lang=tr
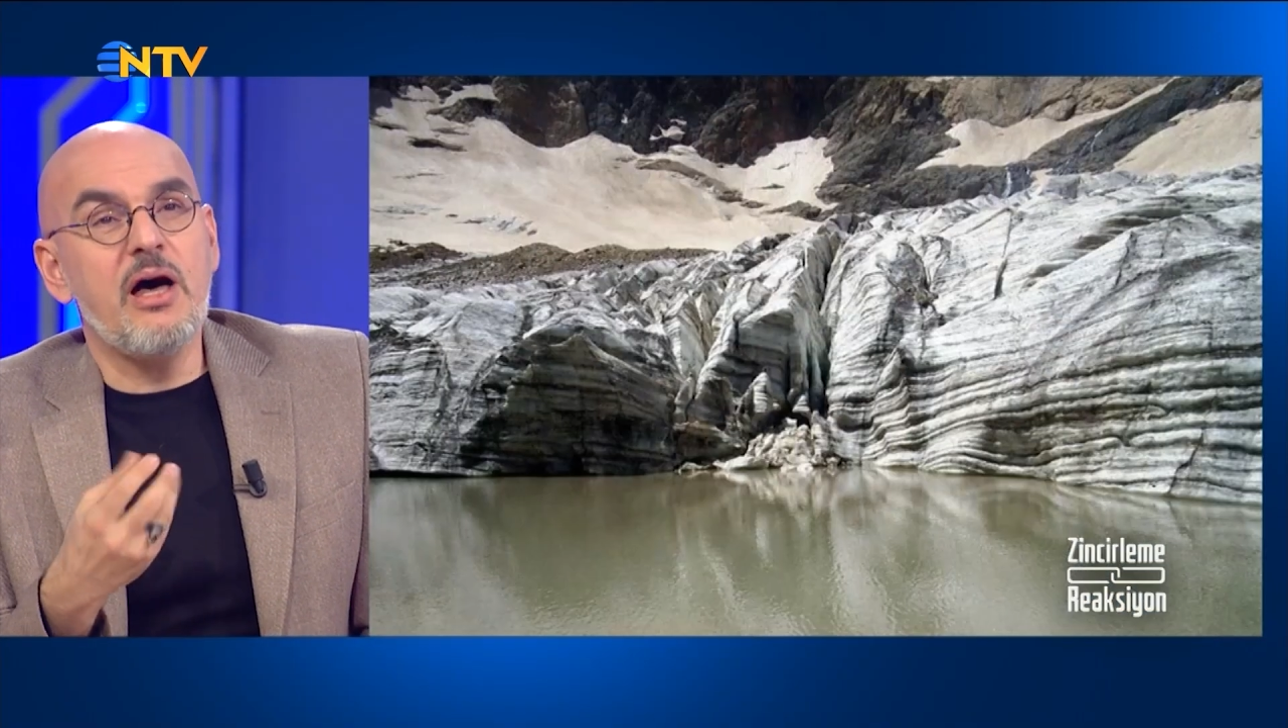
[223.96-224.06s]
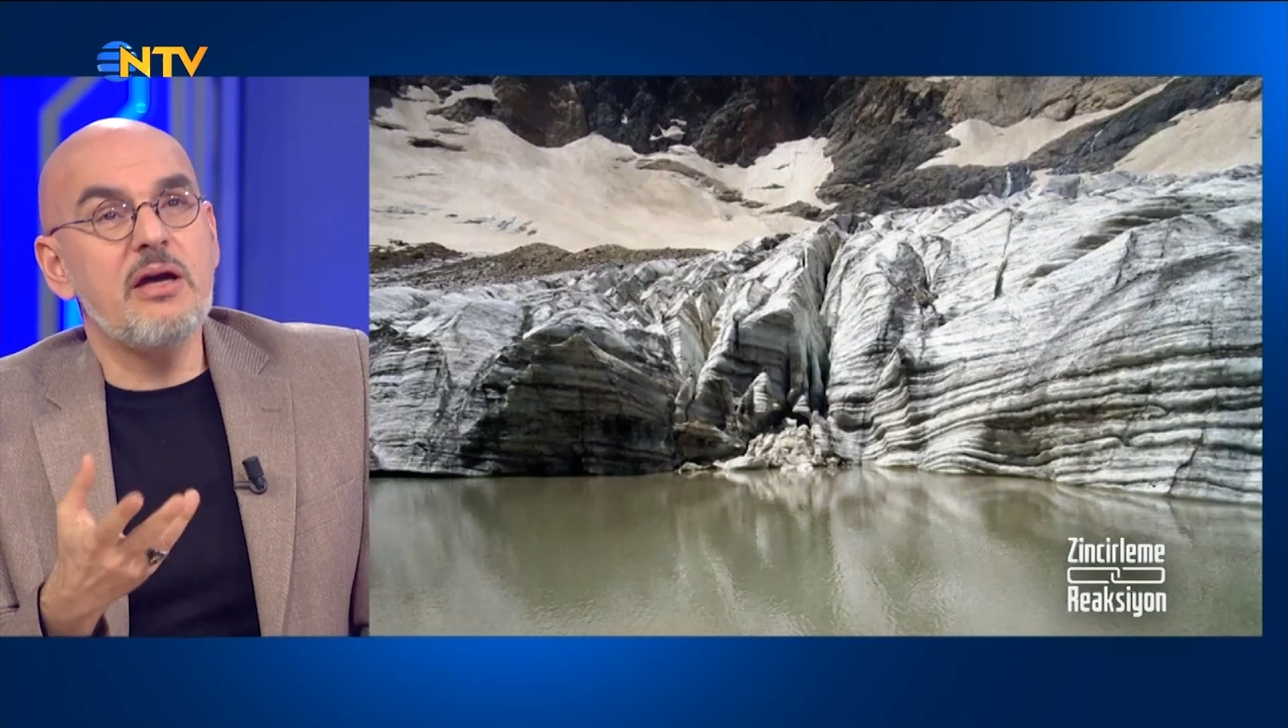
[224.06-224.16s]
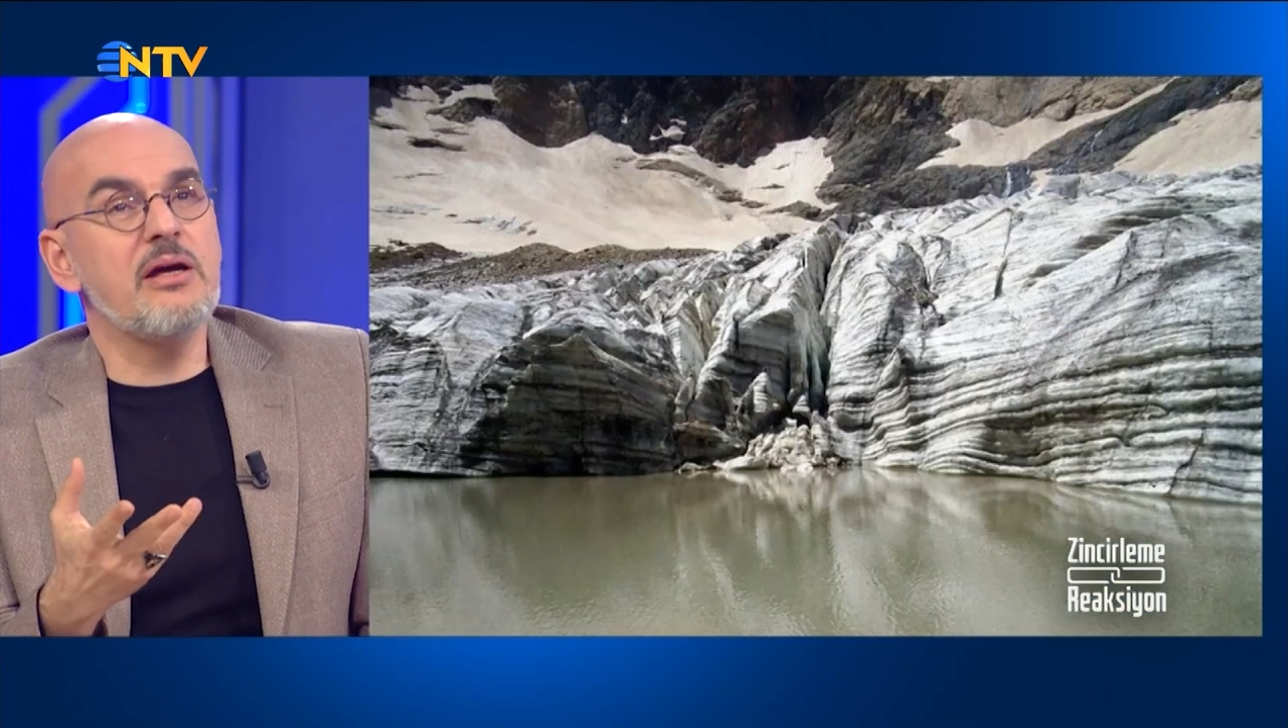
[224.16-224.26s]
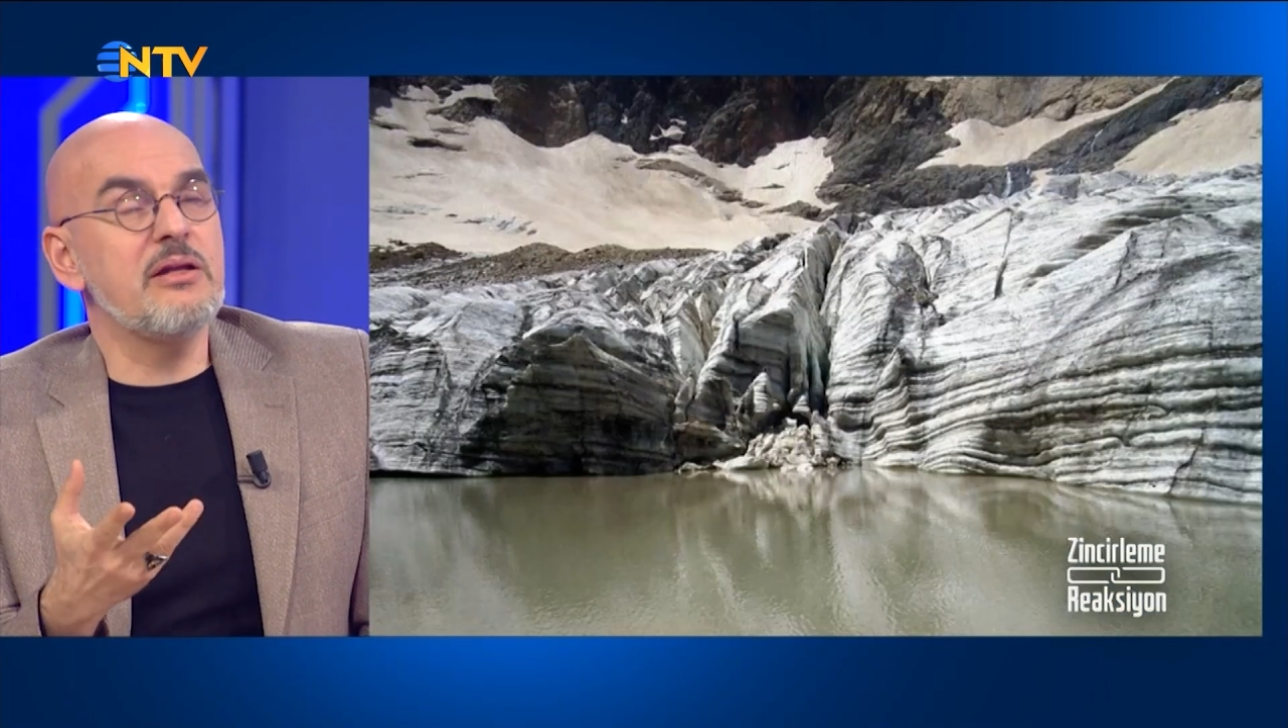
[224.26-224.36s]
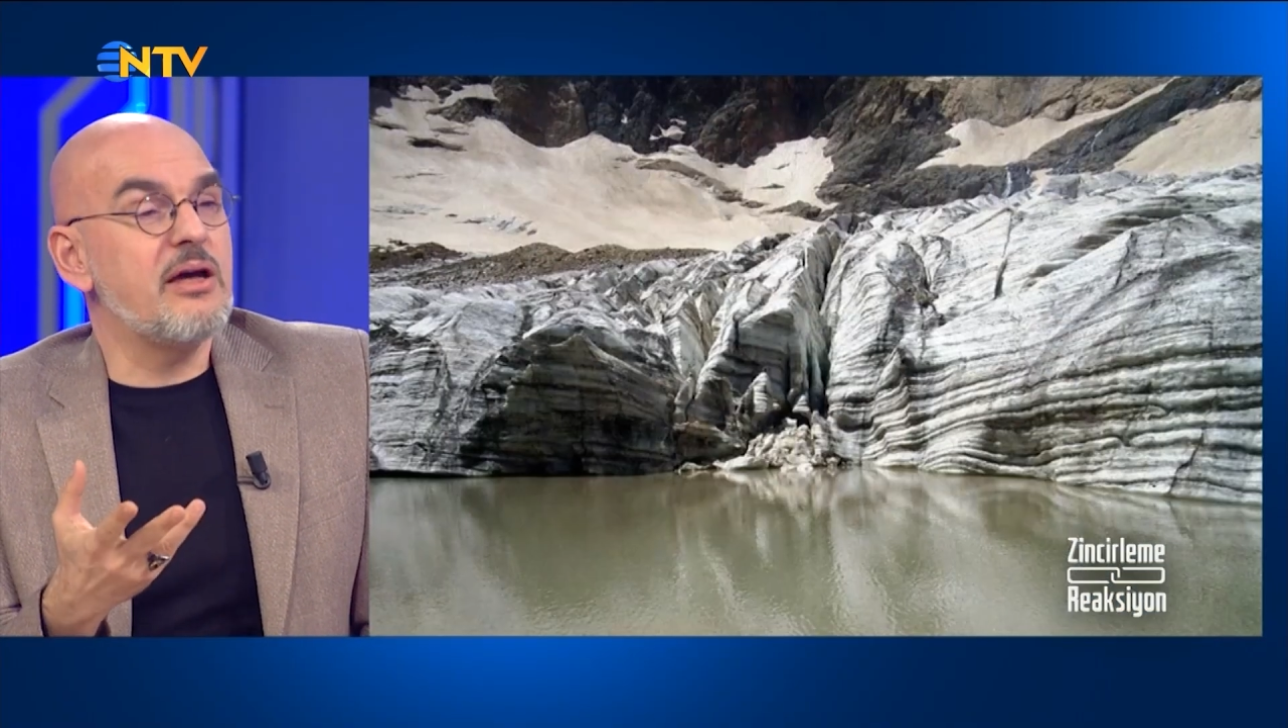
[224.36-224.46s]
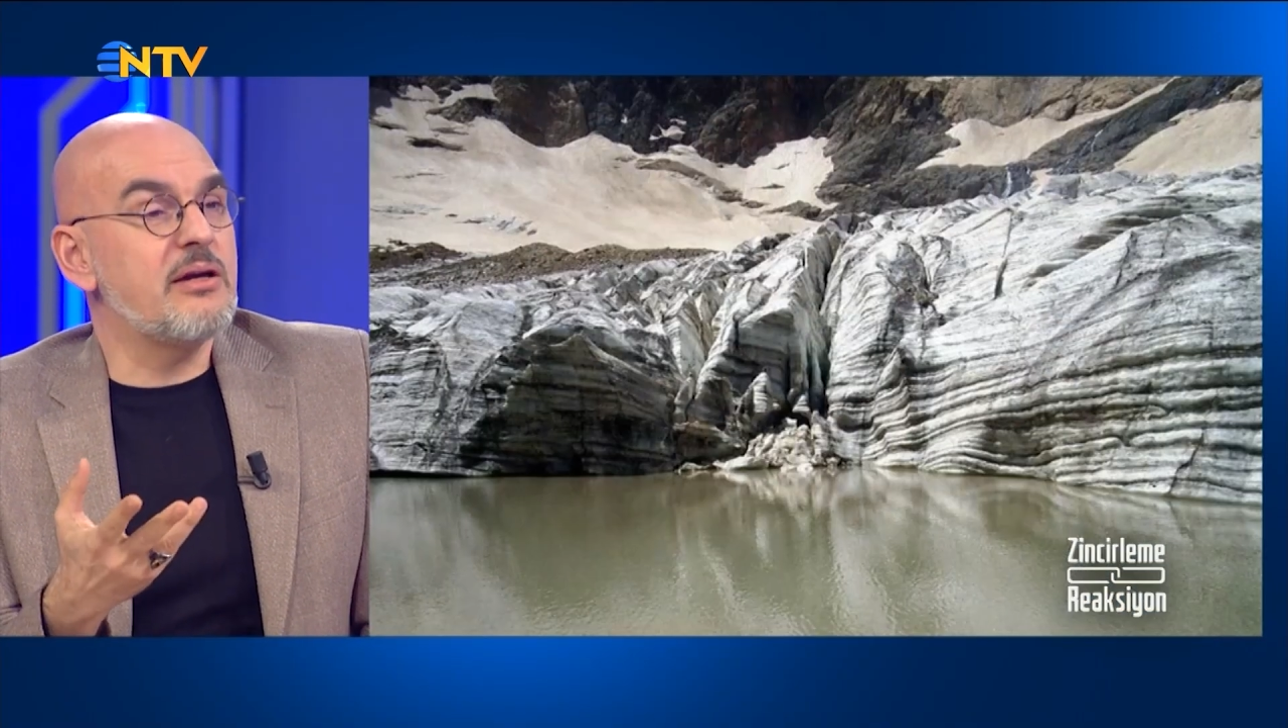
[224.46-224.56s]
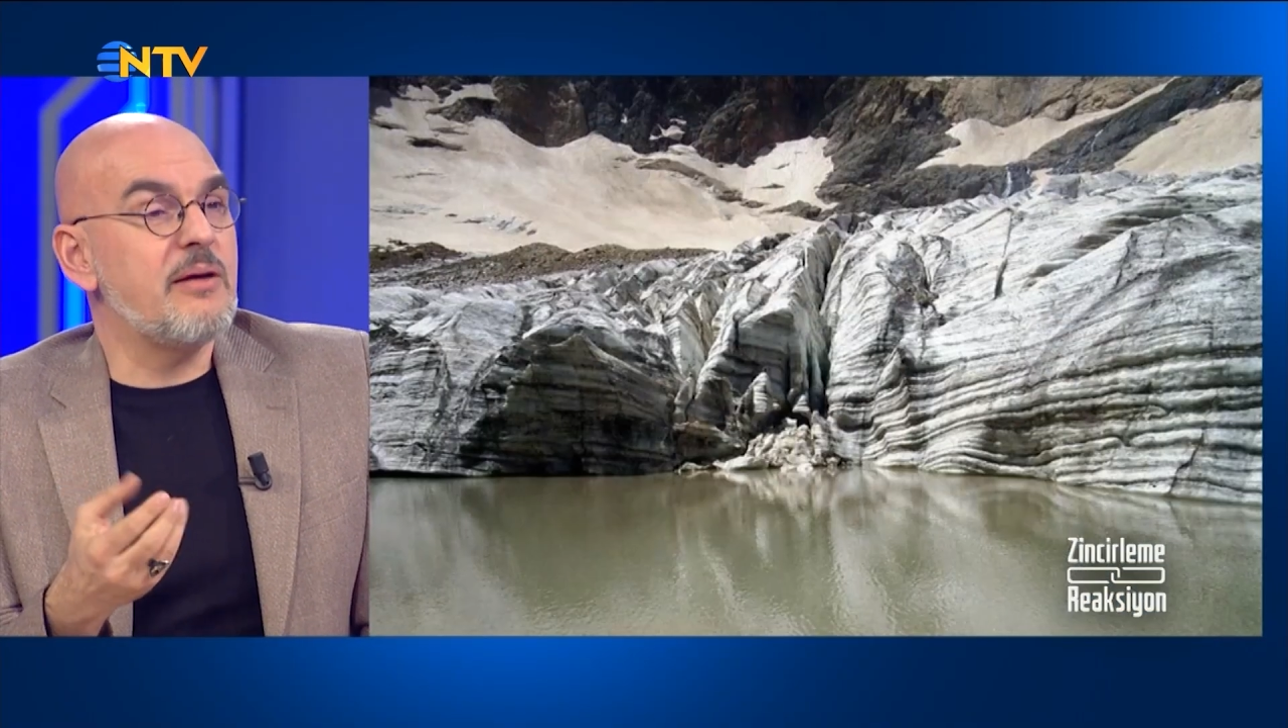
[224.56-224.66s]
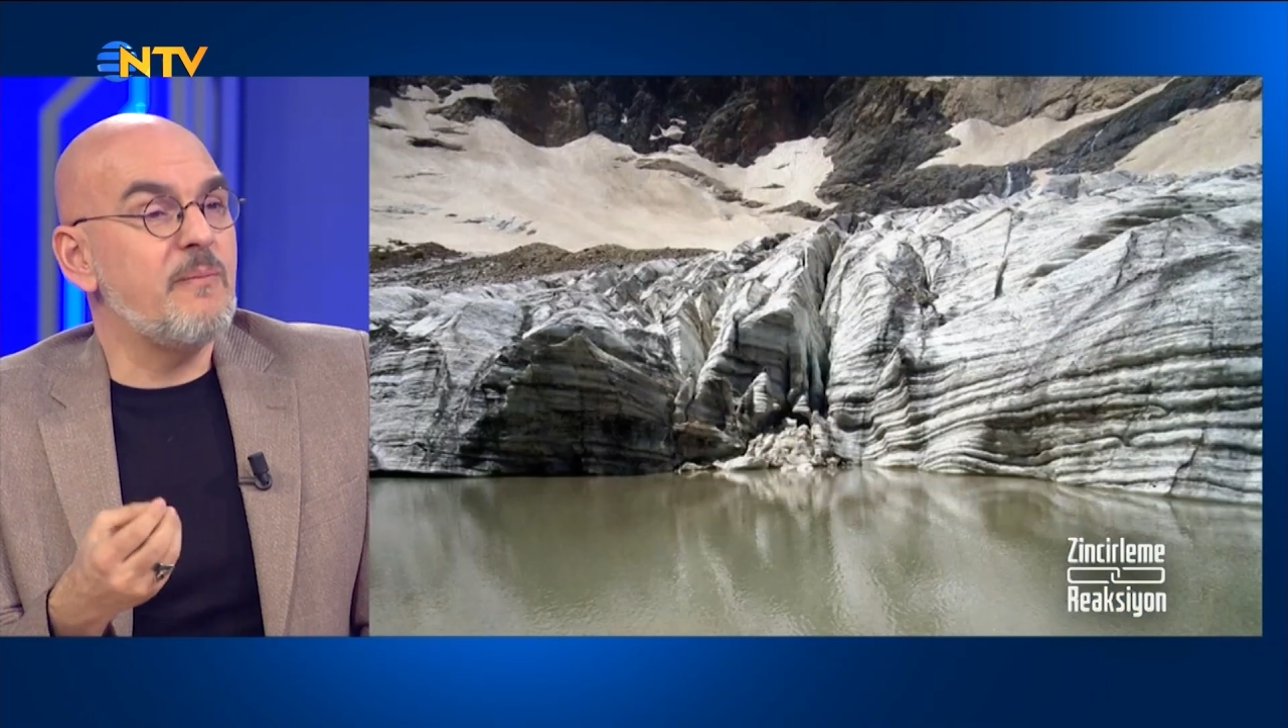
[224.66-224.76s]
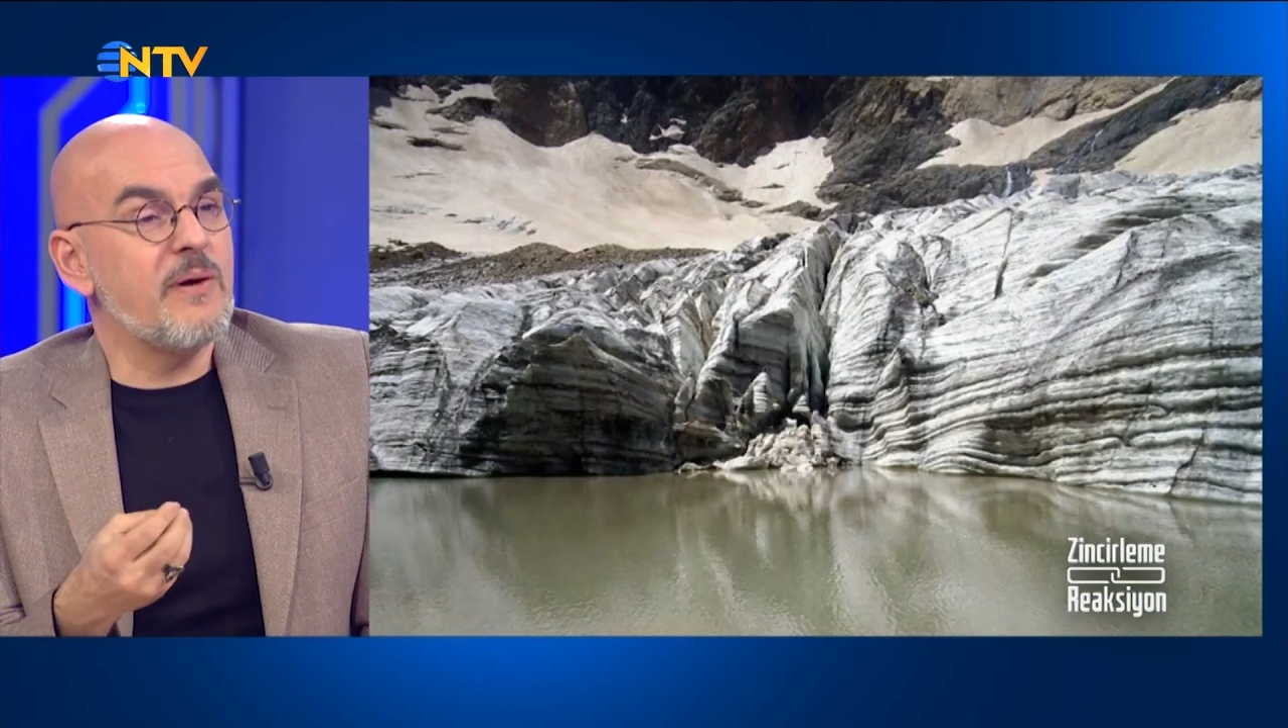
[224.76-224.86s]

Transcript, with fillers: hayran hayran